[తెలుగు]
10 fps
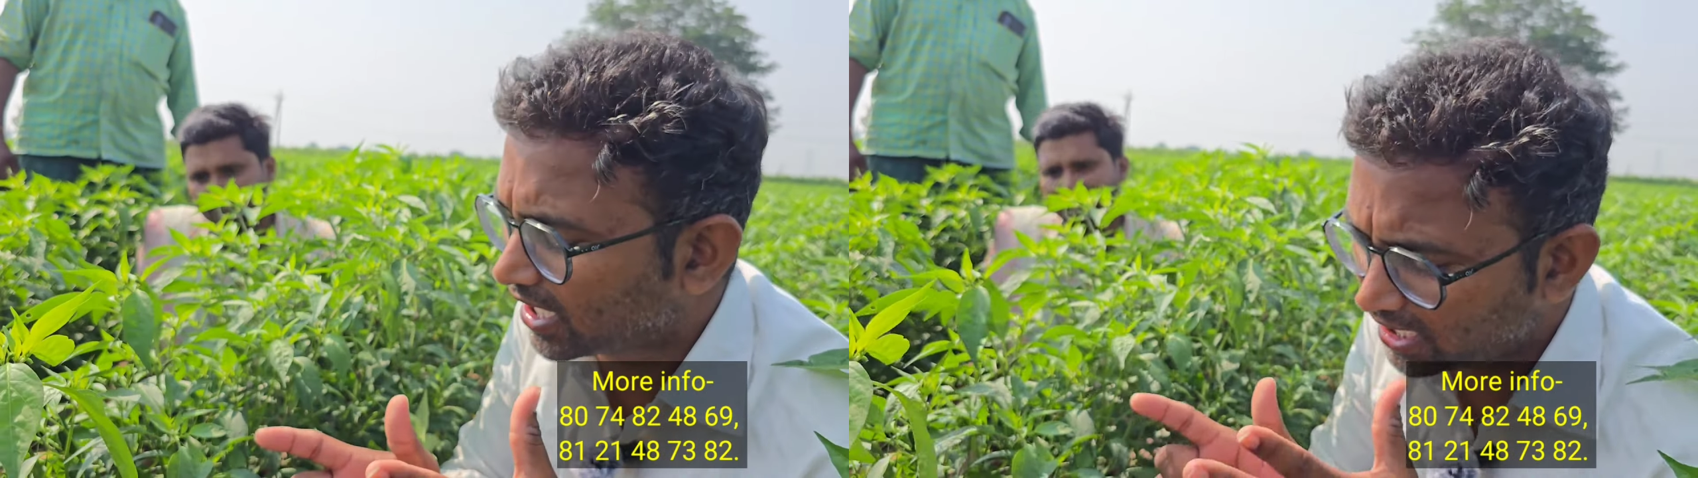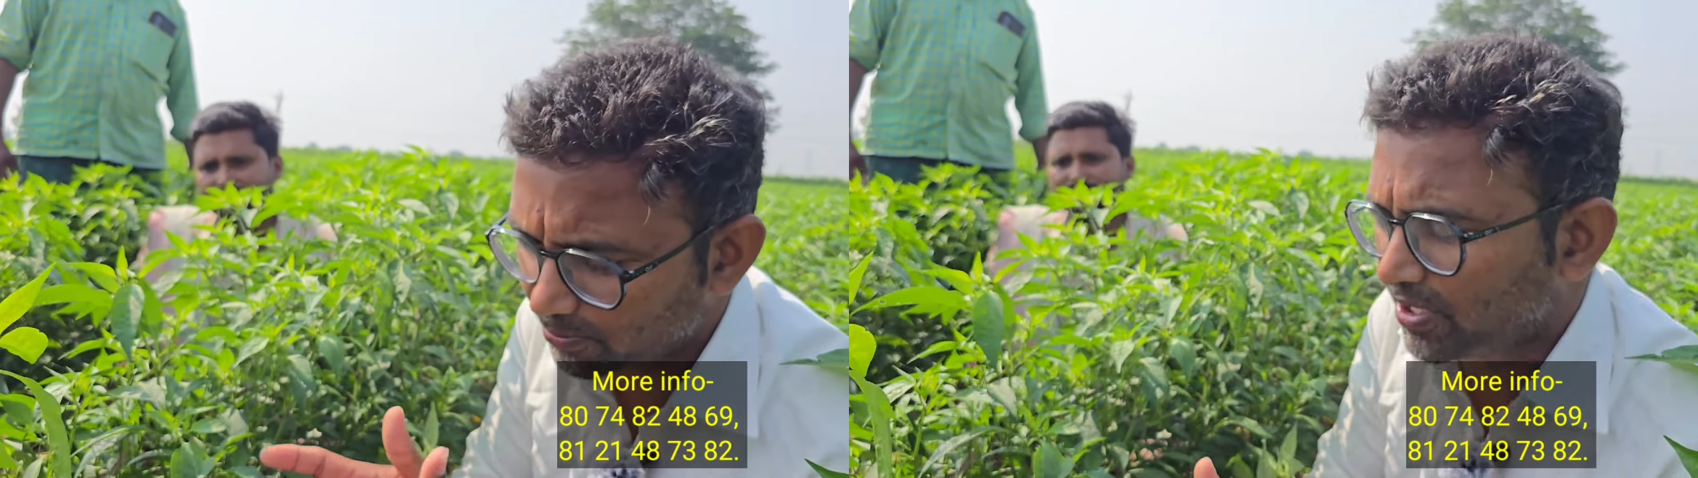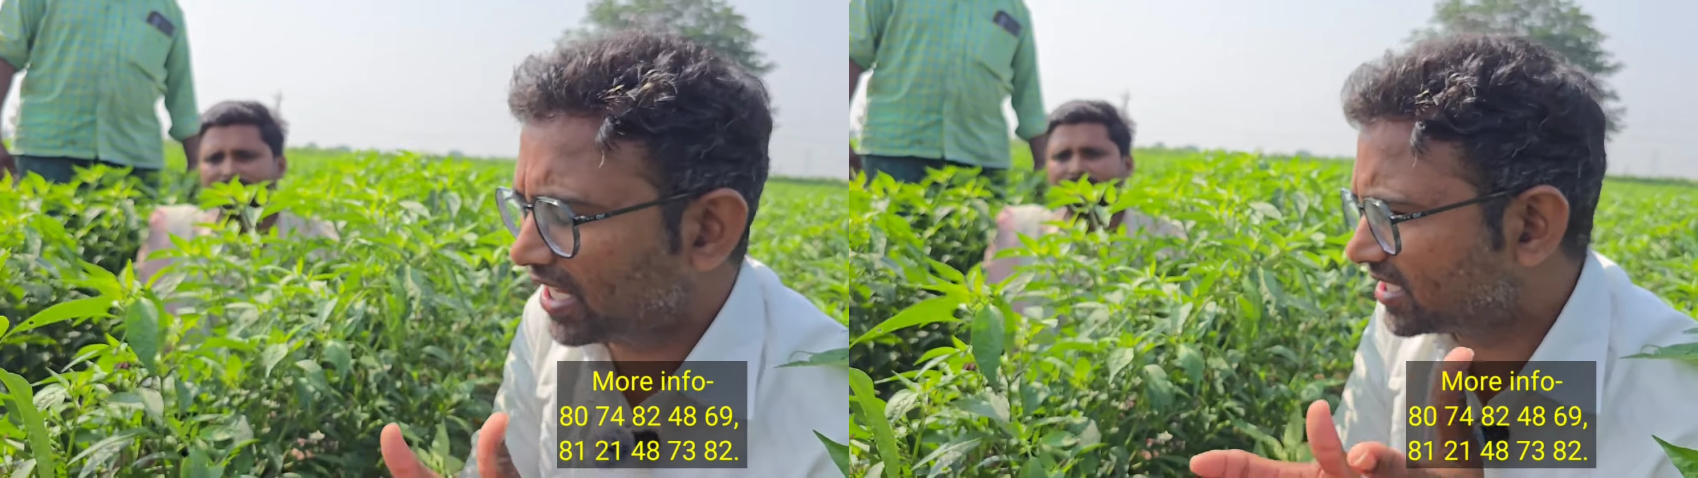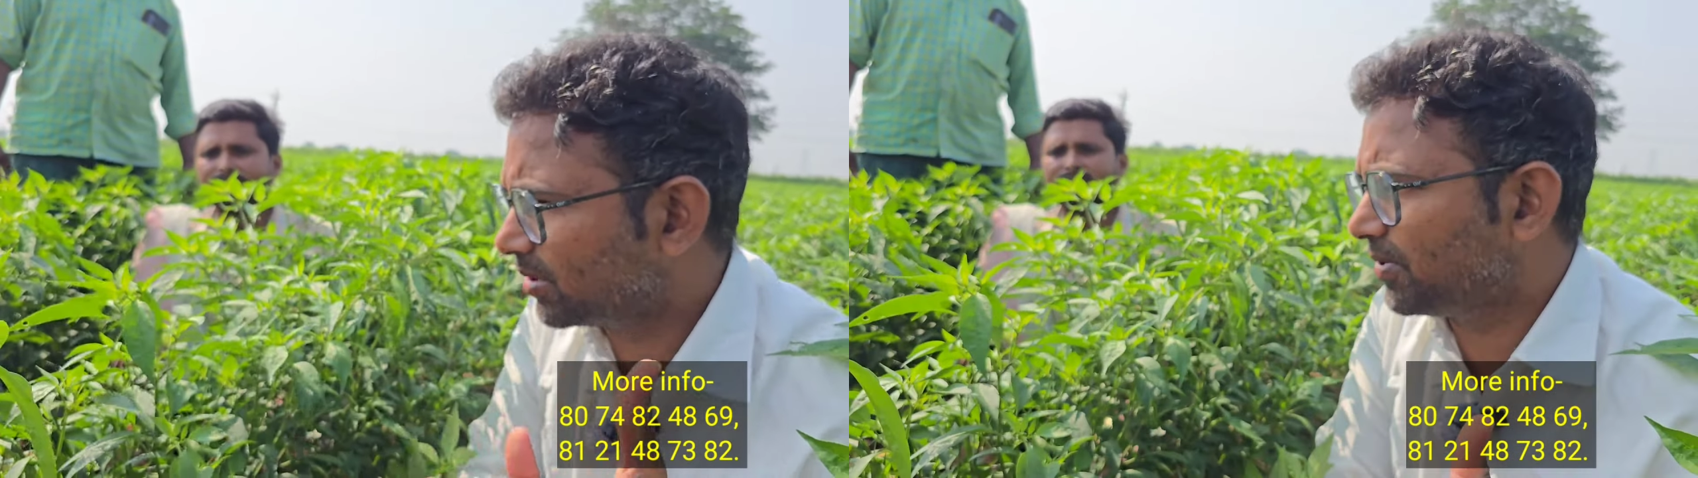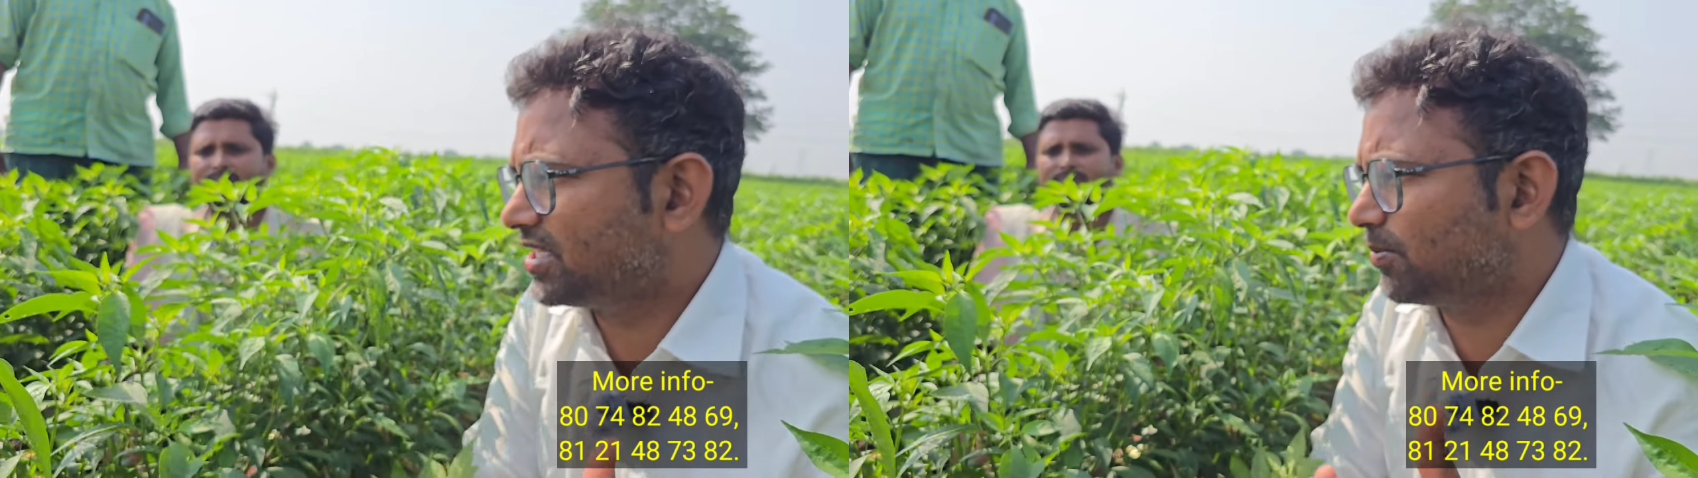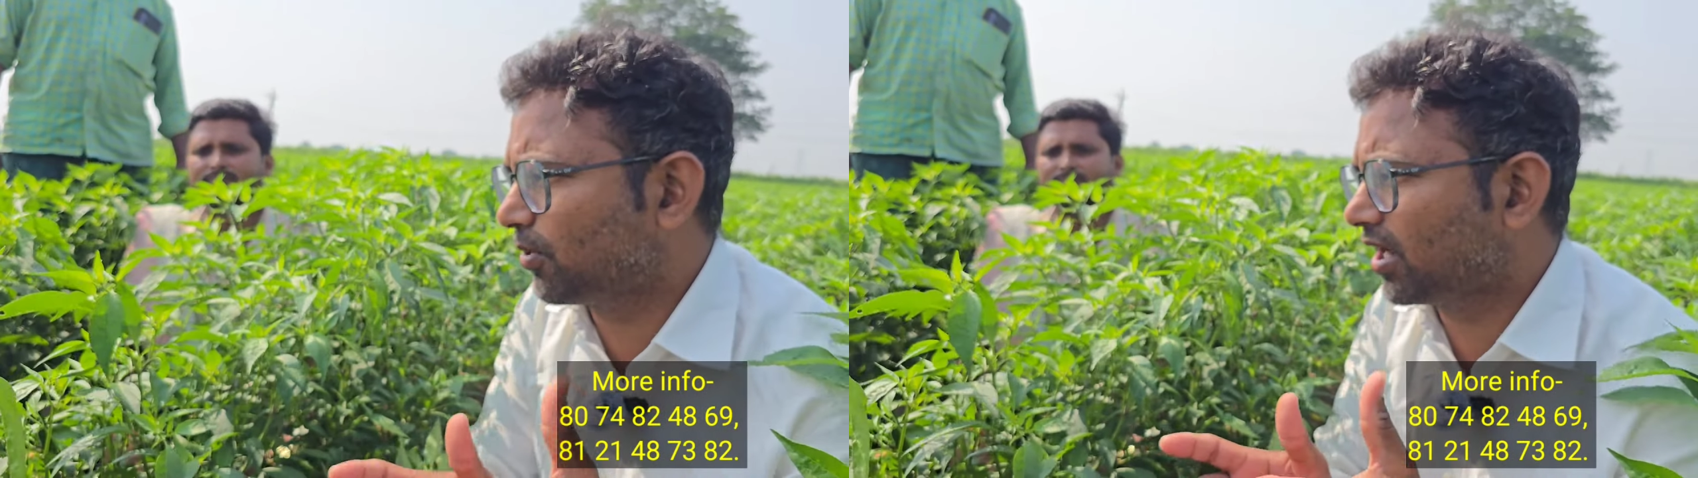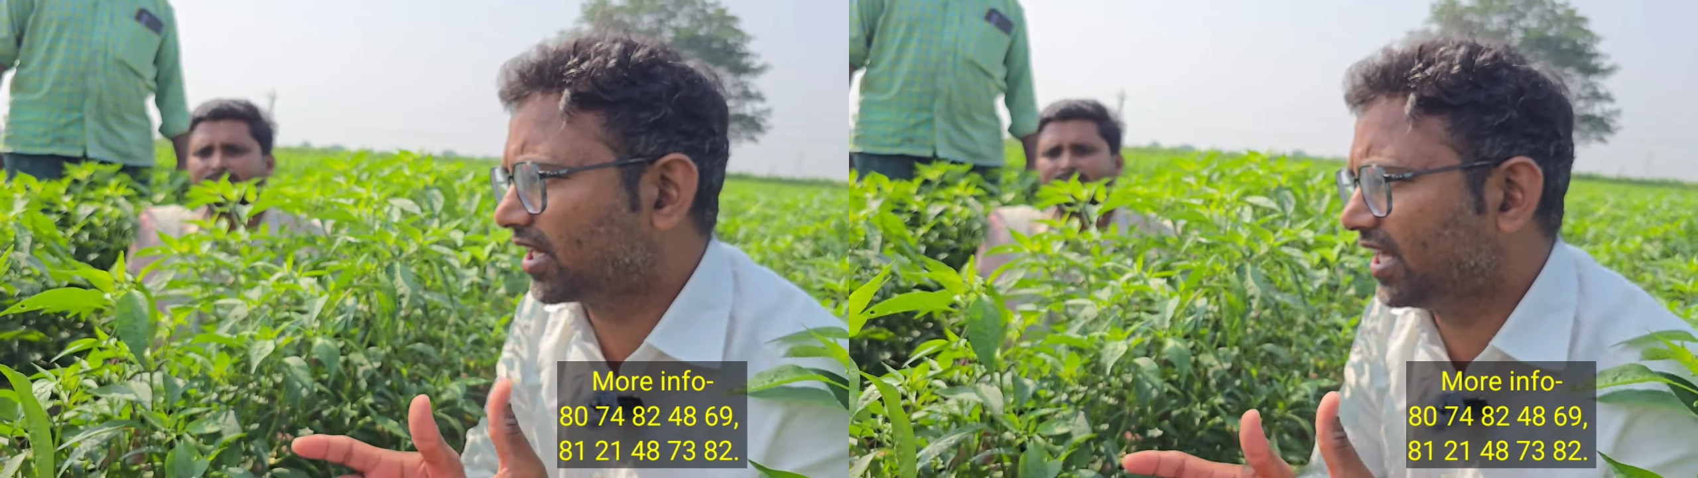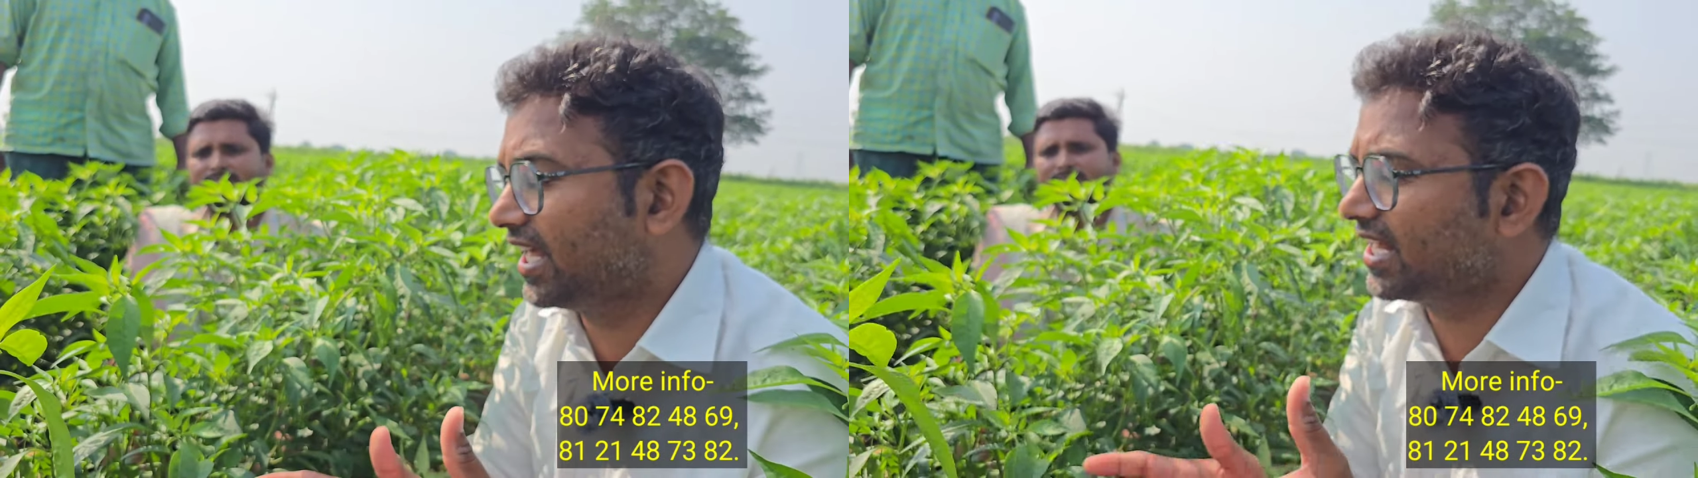అంటే మీరు వేసిన మిర్చి పొలానికి